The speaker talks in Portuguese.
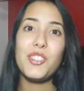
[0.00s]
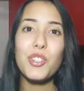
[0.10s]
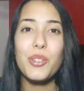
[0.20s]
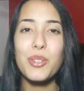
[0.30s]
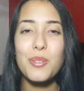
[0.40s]
de
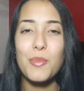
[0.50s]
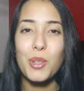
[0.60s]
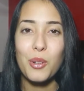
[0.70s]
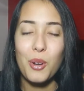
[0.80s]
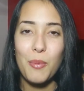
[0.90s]
looks
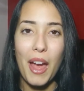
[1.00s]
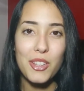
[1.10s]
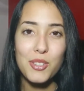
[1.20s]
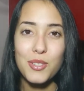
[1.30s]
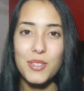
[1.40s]

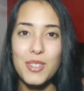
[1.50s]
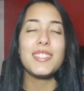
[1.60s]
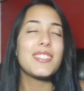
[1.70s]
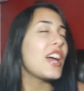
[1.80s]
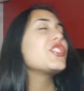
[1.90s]
monocromáticos
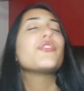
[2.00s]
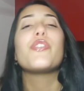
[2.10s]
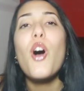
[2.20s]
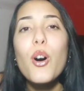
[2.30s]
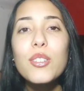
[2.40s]
está de
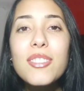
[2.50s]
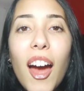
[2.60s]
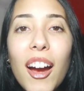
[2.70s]
volta.